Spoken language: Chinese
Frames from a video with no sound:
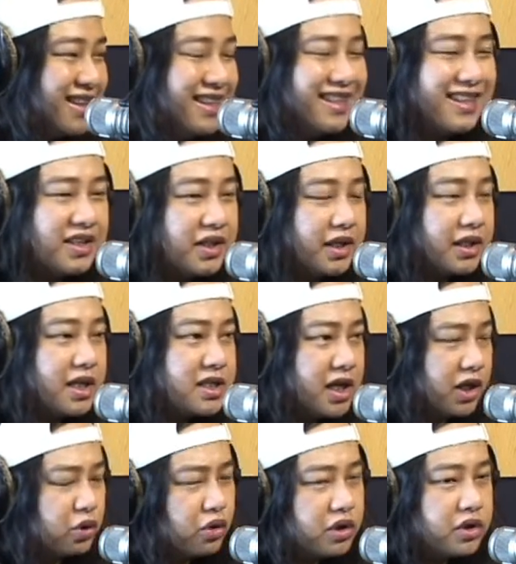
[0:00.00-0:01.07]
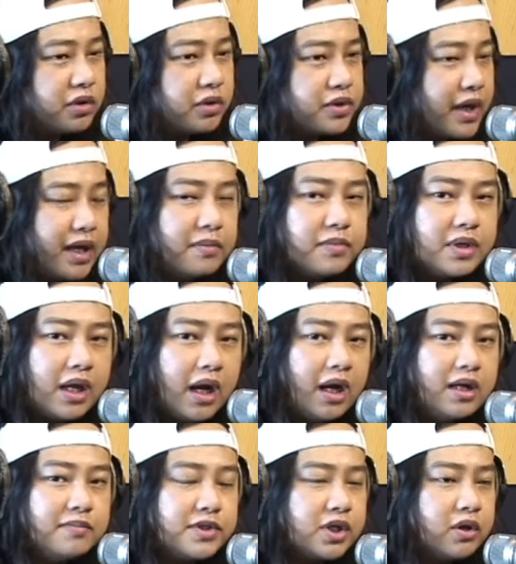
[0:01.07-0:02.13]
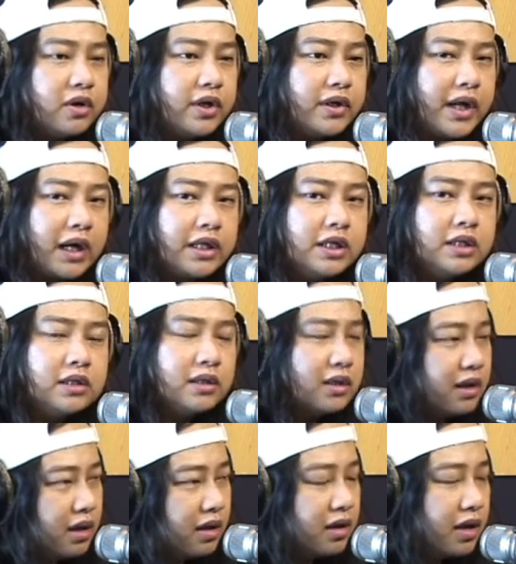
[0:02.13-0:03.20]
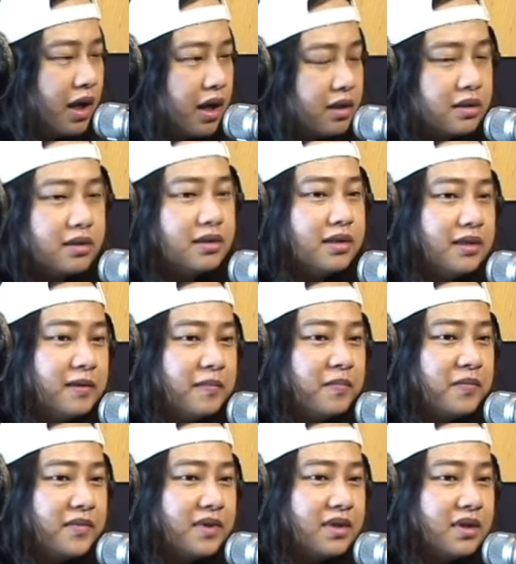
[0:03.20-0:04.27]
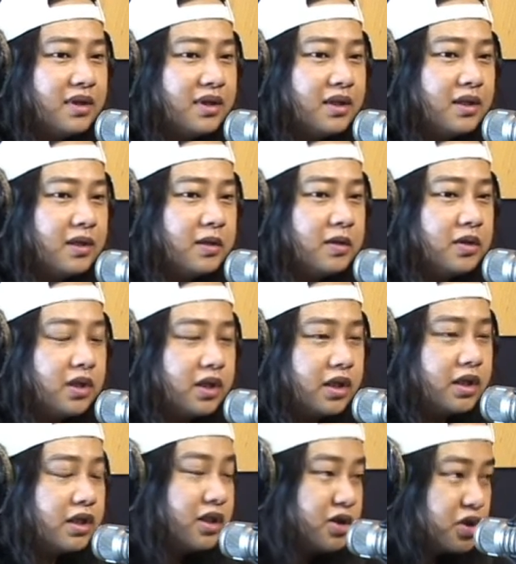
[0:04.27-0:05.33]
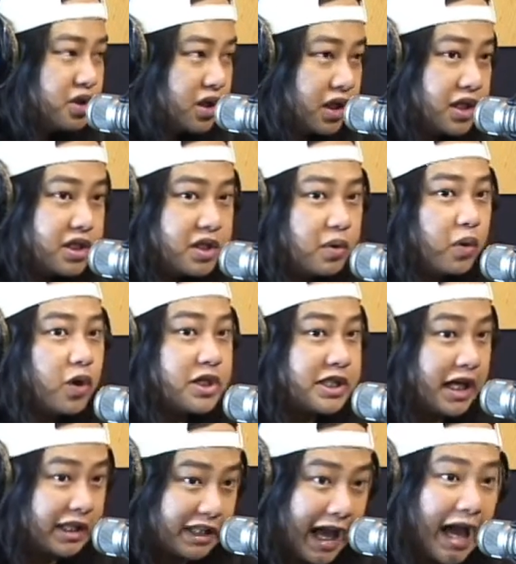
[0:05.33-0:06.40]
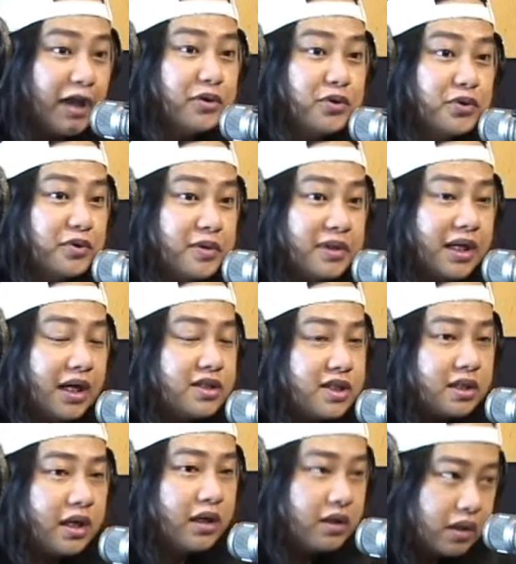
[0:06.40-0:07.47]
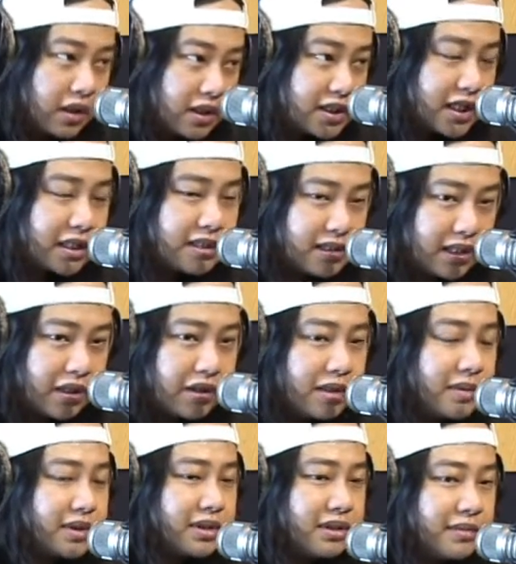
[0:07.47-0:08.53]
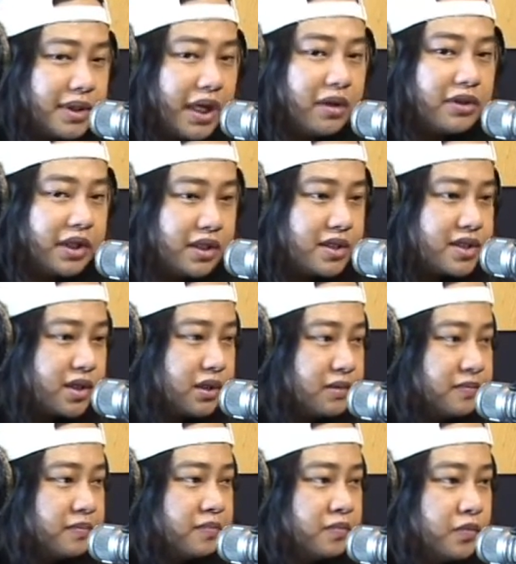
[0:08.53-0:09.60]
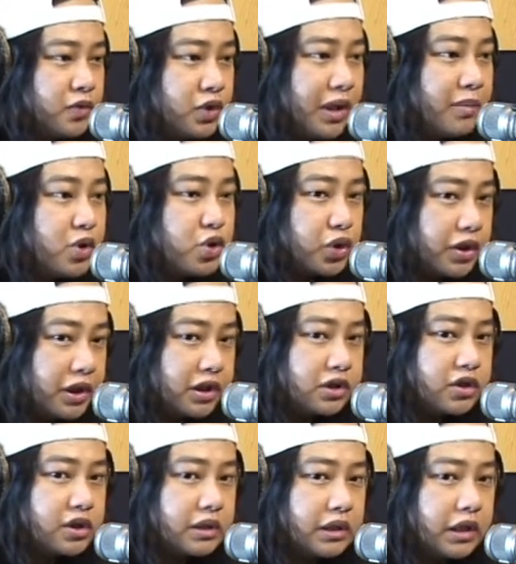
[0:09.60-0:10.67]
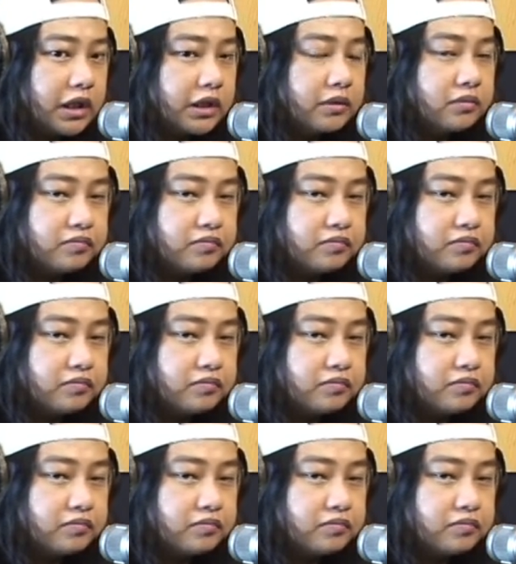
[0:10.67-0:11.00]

呃，对，但是很多人就以为哎、阿你不是高雄人呢。有那种南部亲切的感觉吧？对对，就是可能是因为我讲台语，然后讲台语，可能讲讲台语跟他们跟他们聊天的时候，他们觉得就是很